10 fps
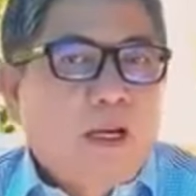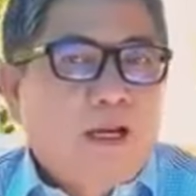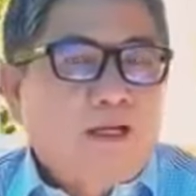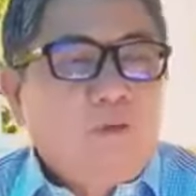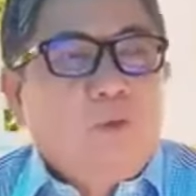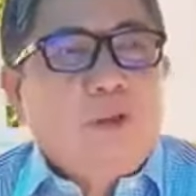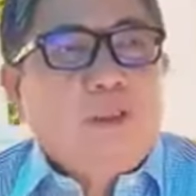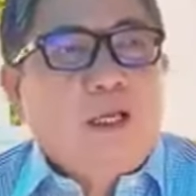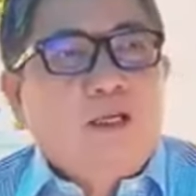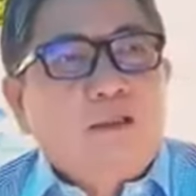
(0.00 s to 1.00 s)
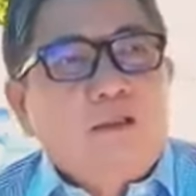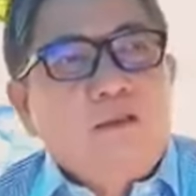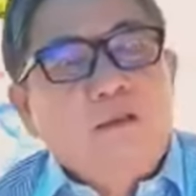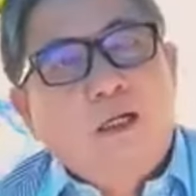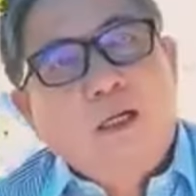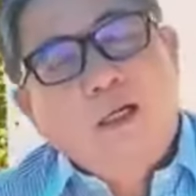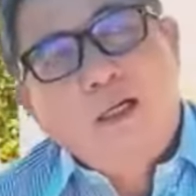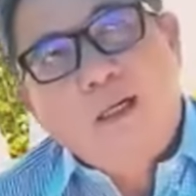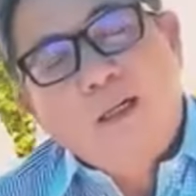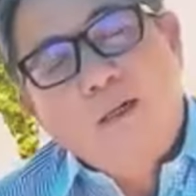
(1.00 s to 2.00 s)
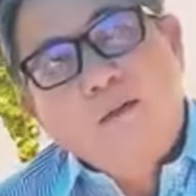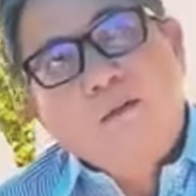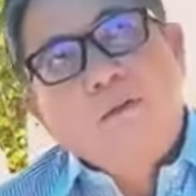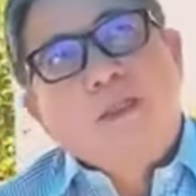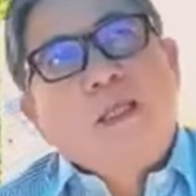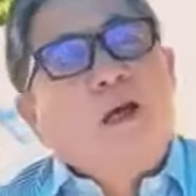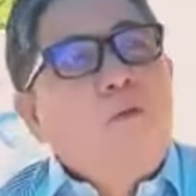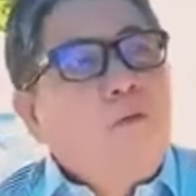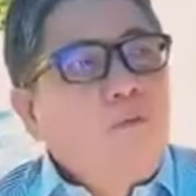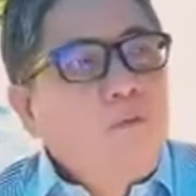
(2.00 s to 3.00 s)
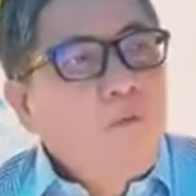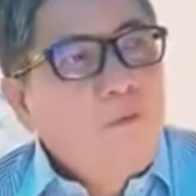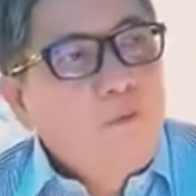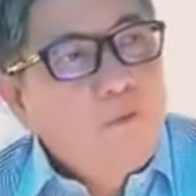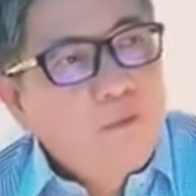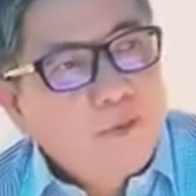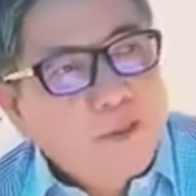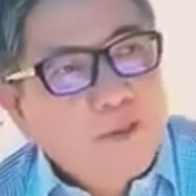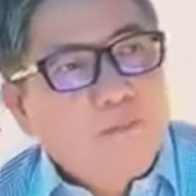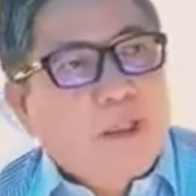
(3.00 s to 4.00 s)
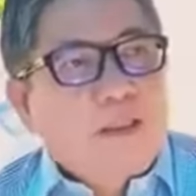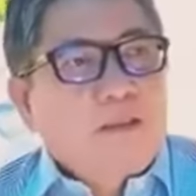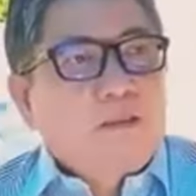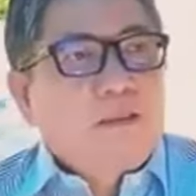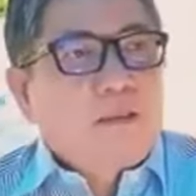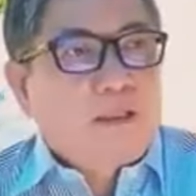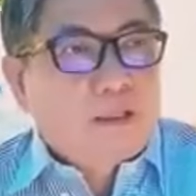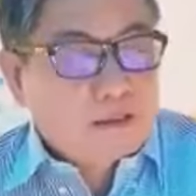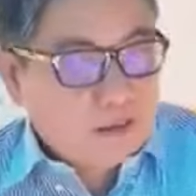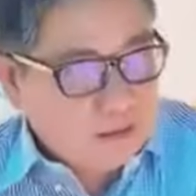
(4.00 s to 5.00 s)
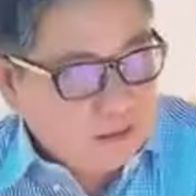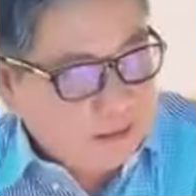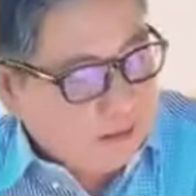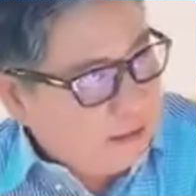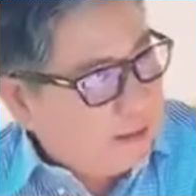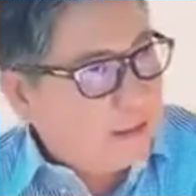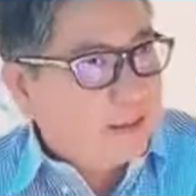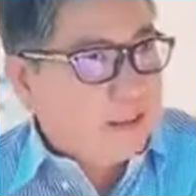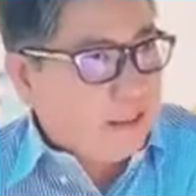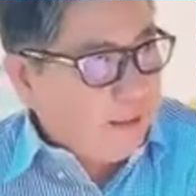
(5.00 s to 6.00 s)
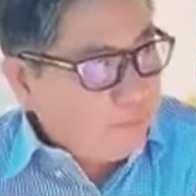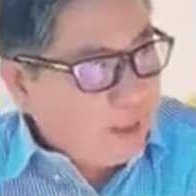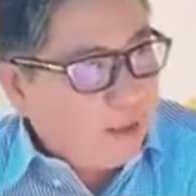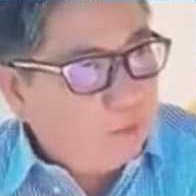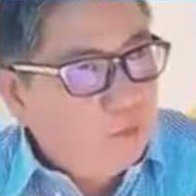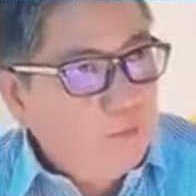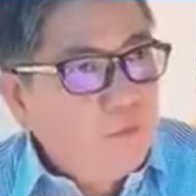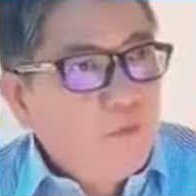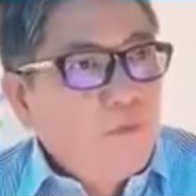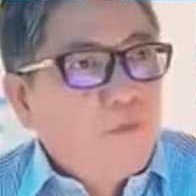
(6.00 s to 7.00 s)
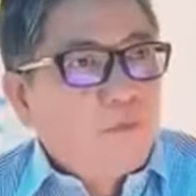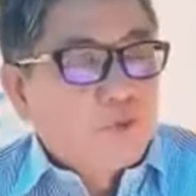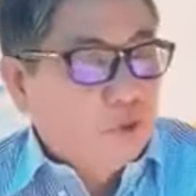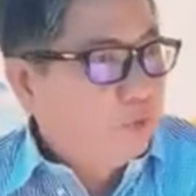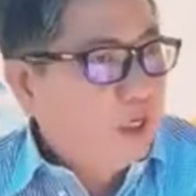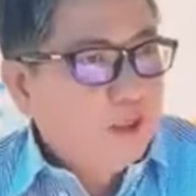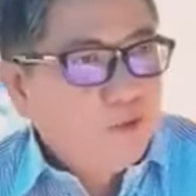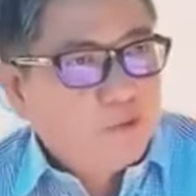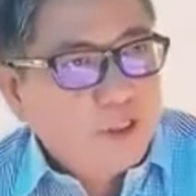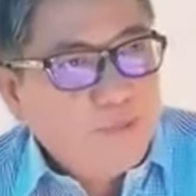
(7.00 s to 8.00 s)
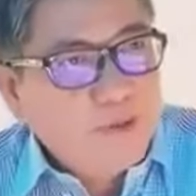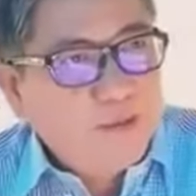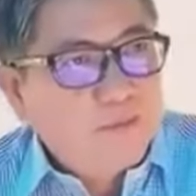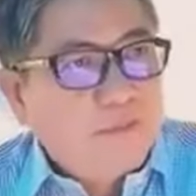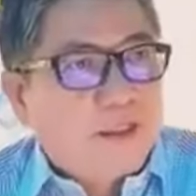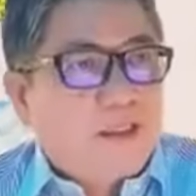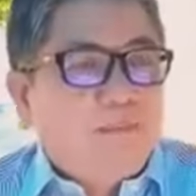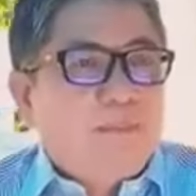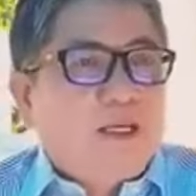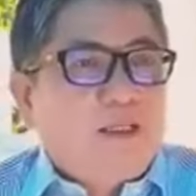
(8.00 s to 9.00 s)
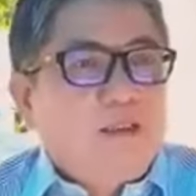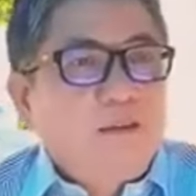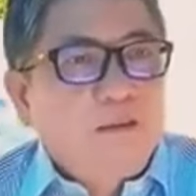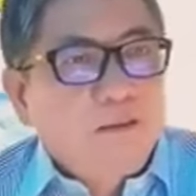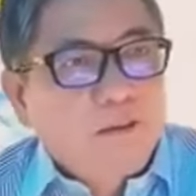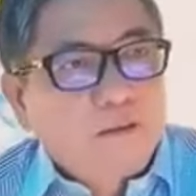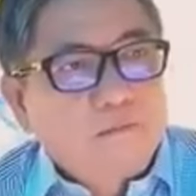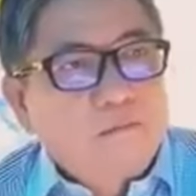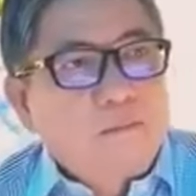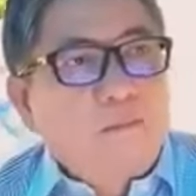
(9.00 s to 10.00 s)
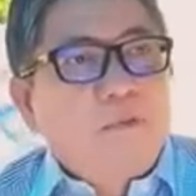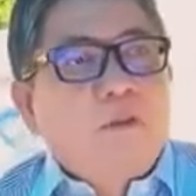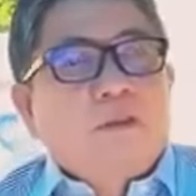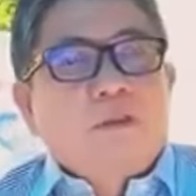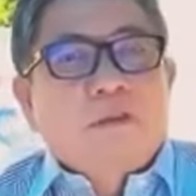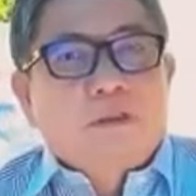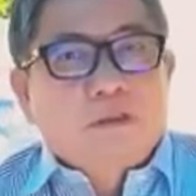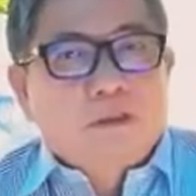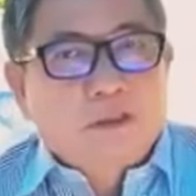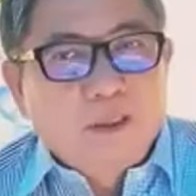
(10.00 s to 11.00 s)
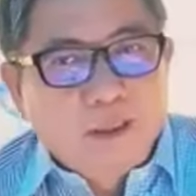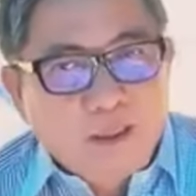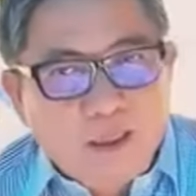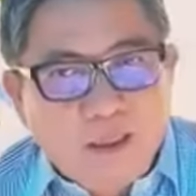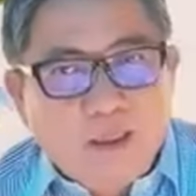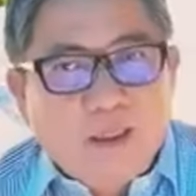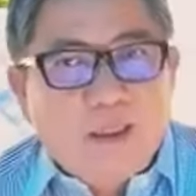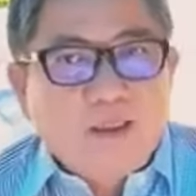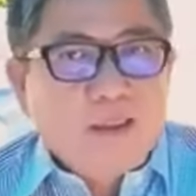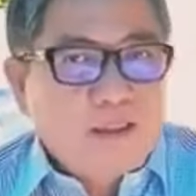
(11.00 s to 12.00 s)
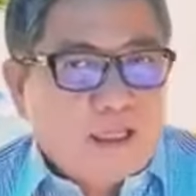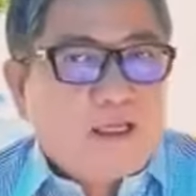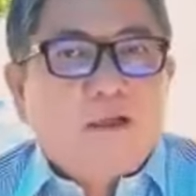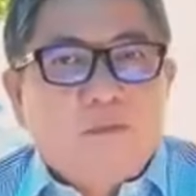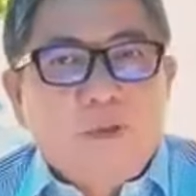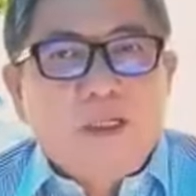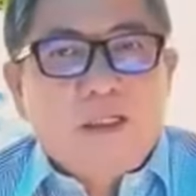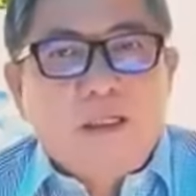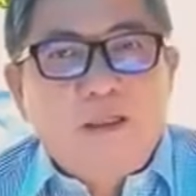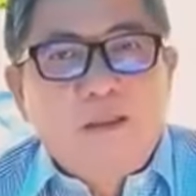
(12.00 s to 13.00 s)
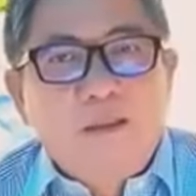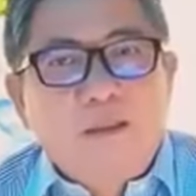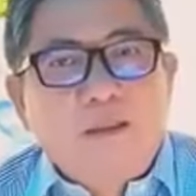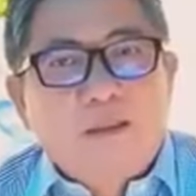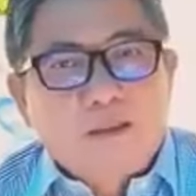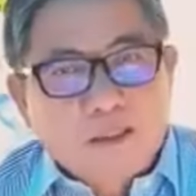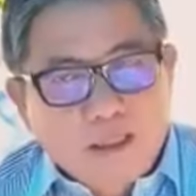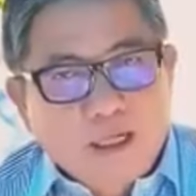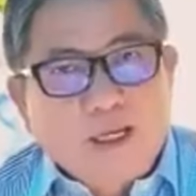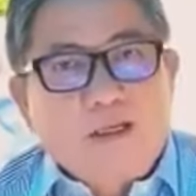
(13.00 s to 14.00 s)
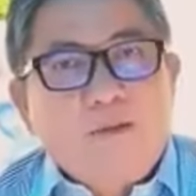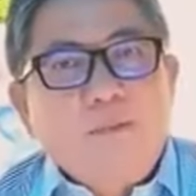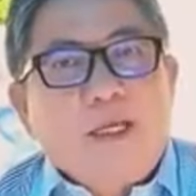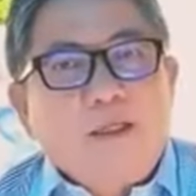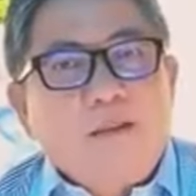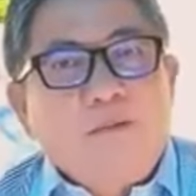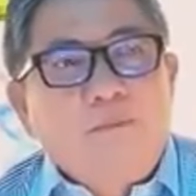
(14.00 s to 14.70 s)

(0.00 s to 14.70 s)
hai cái nguyên thần à, Quỳnh Châu với Thượng Bình là kết nghĩa là là chị em nhau nhiều đời nhiều kiếp đó phải kiếp này rồi à, thiên nhãn là con biết rồi đó đời này cũng vậy